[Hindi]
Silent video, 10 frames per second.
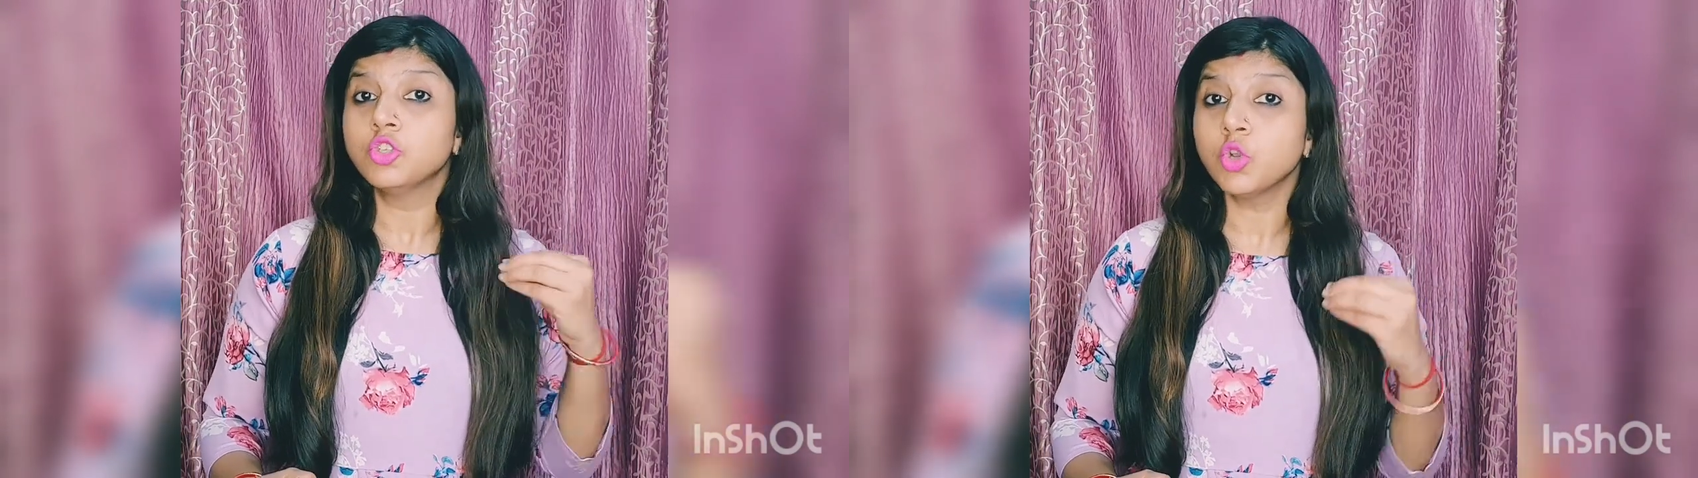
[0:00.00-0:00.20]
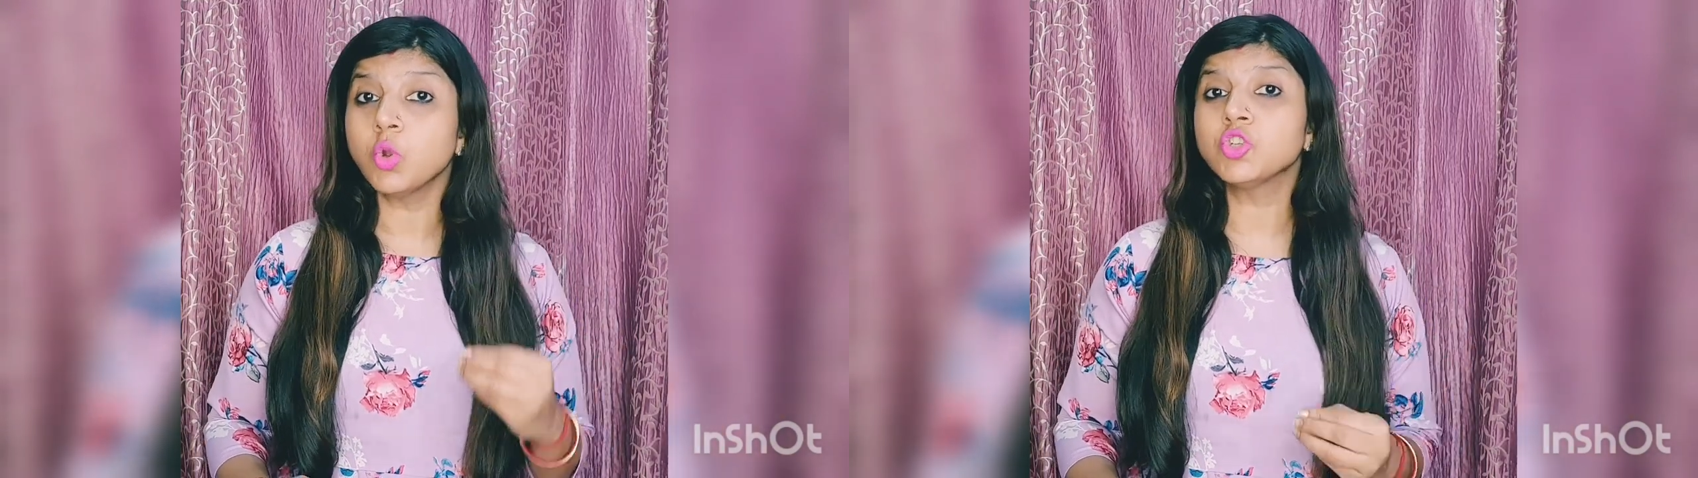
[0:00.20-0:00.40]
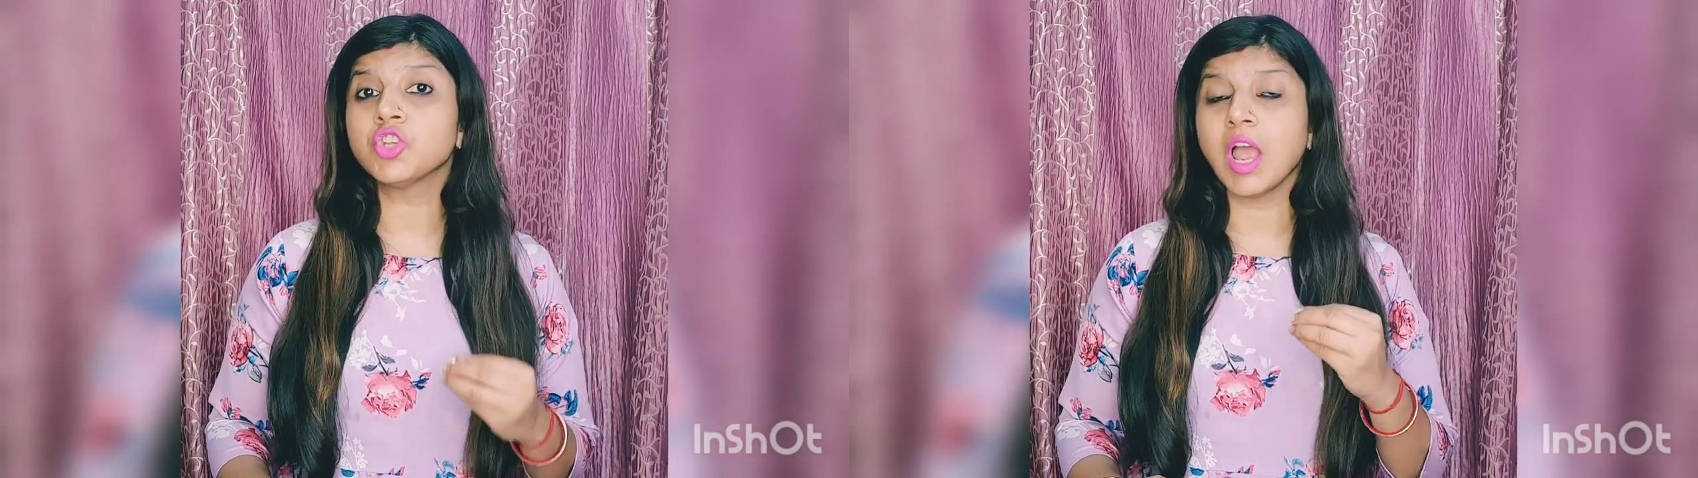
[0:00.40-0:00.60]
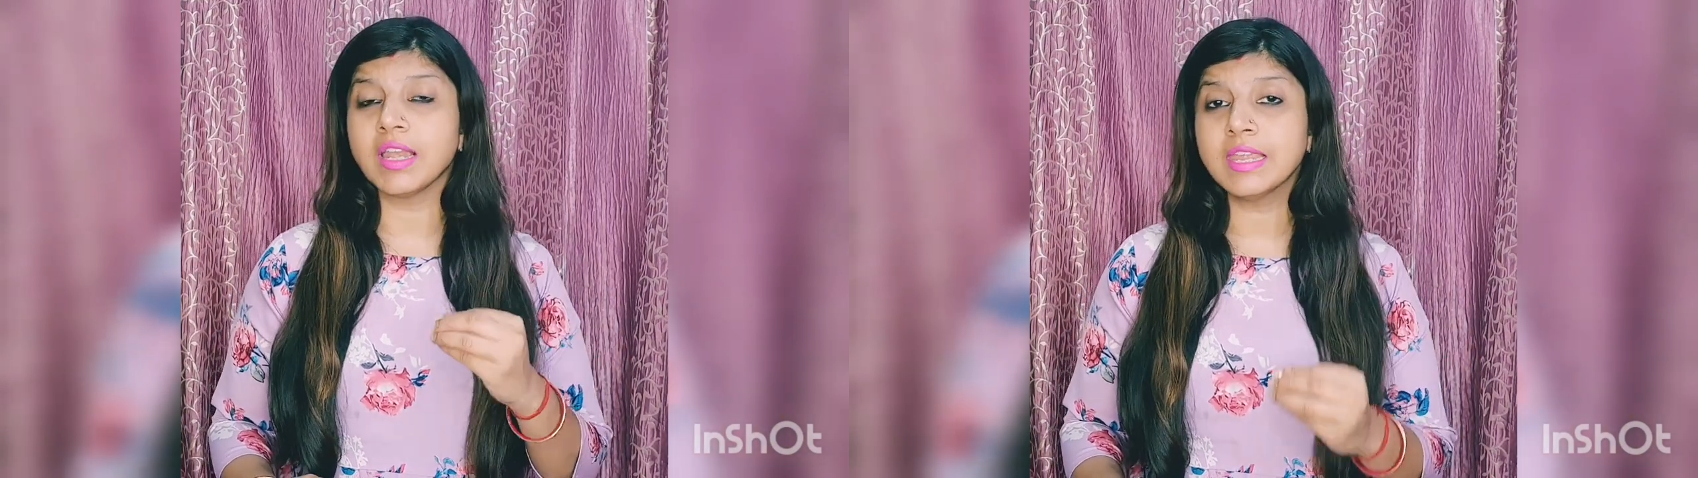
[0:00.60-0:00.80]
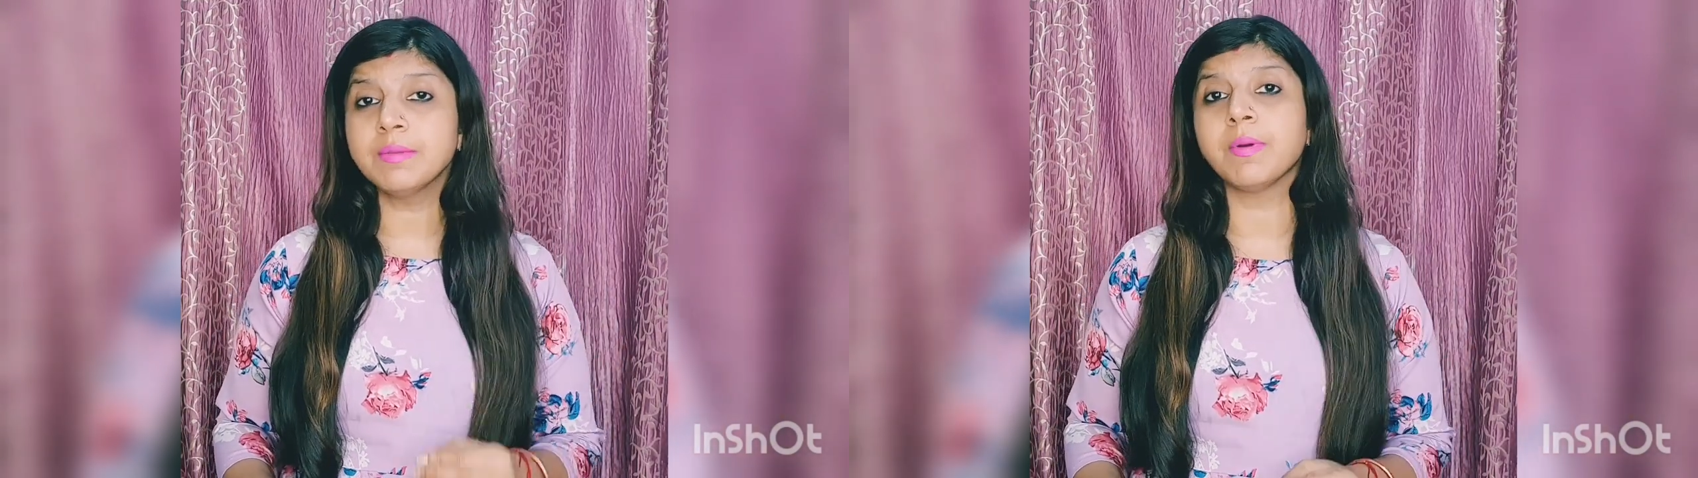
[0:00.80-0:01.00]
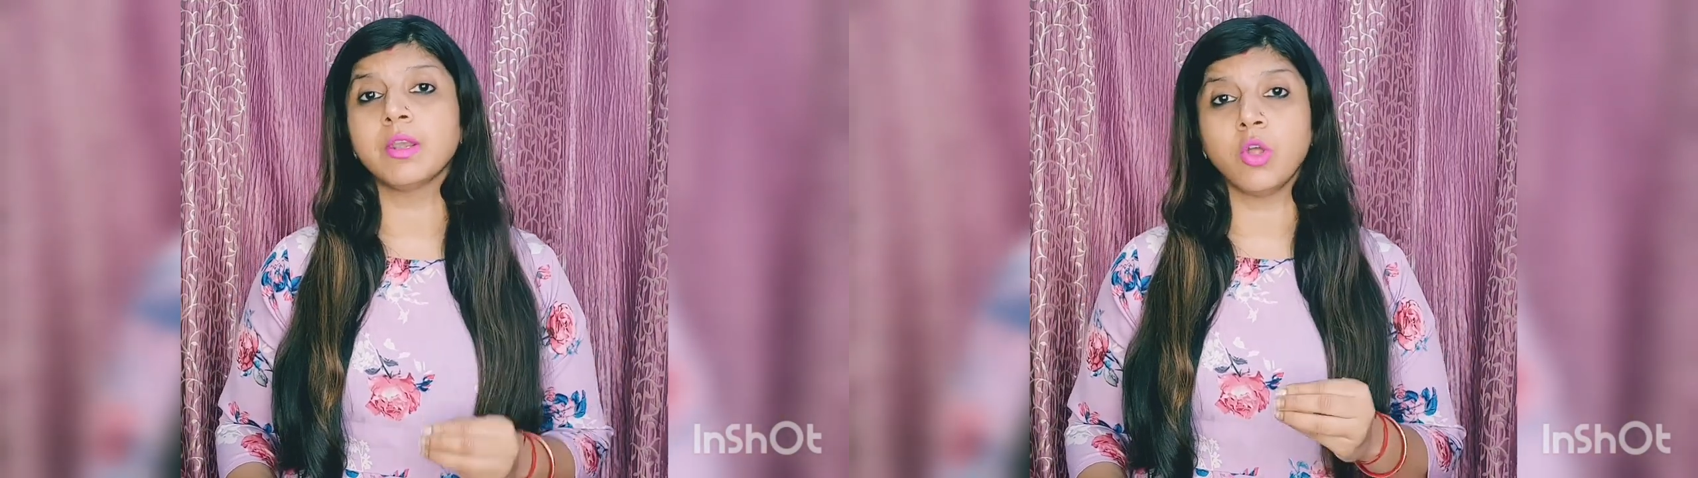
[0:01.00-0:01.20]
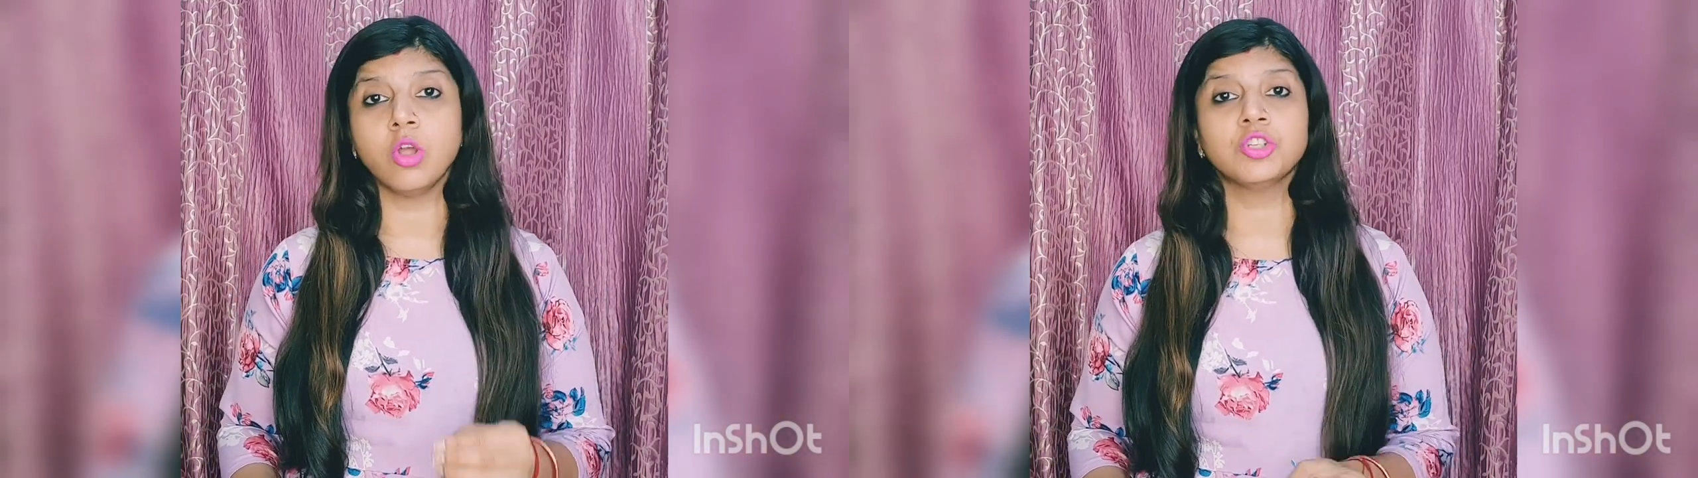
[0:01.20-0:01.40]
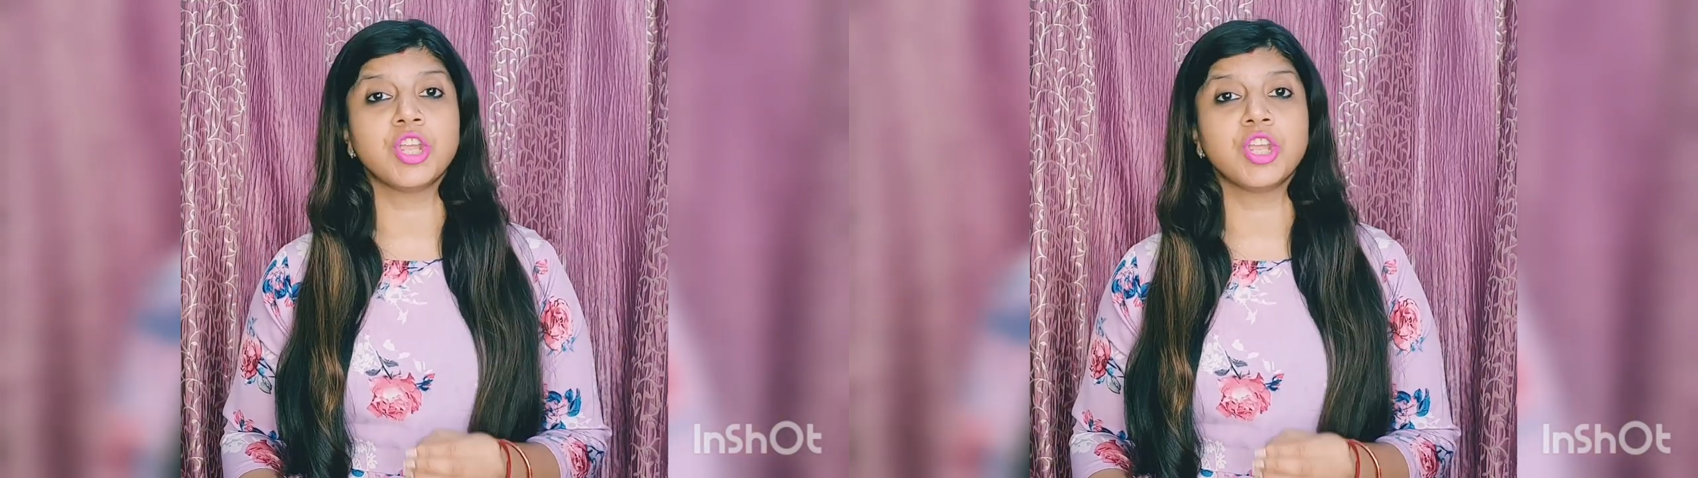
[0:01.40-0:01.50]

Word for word: जो शालीन भनौट